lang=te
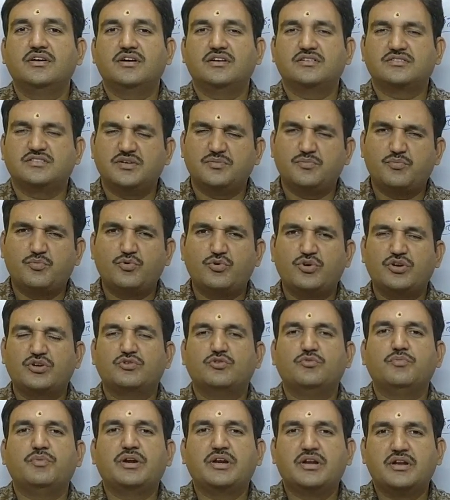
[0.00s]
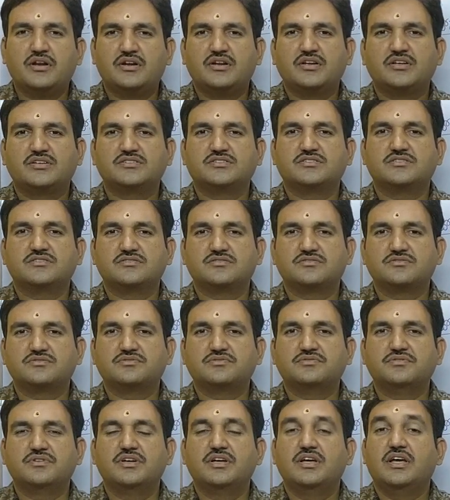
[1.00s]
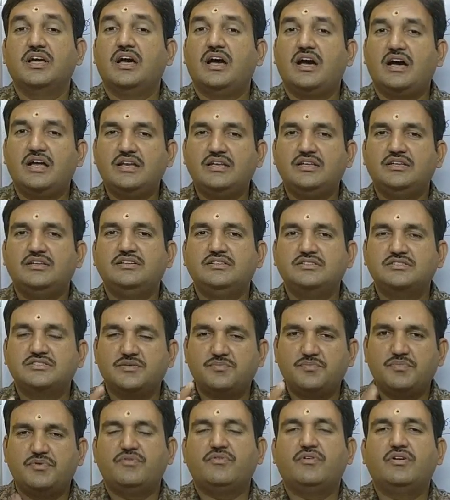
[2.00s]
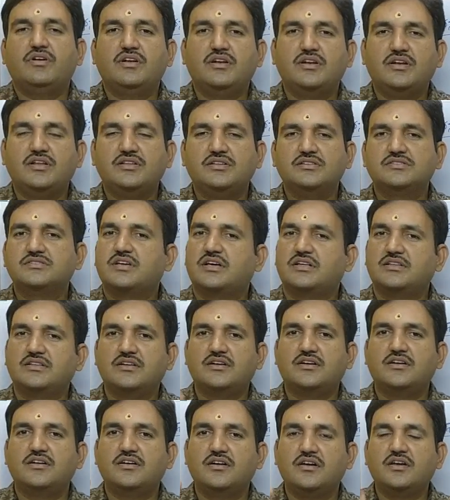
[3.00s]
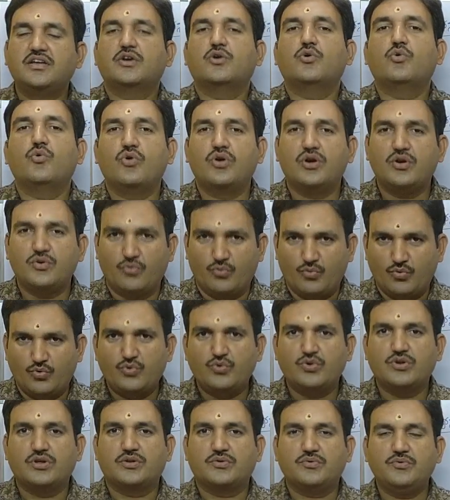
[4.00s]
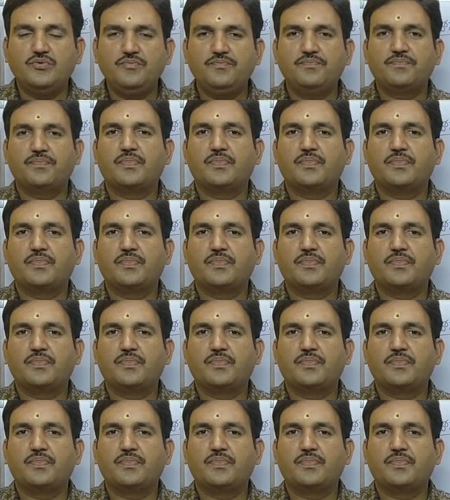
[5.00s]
అసలు ఎప్పుడు ఏదో మెంటల్ టెన్షన్స్ అని చెప్పేవాళ్ళు అనేది సాధారణంగా ఎక్కువగా ఉంటున్నారు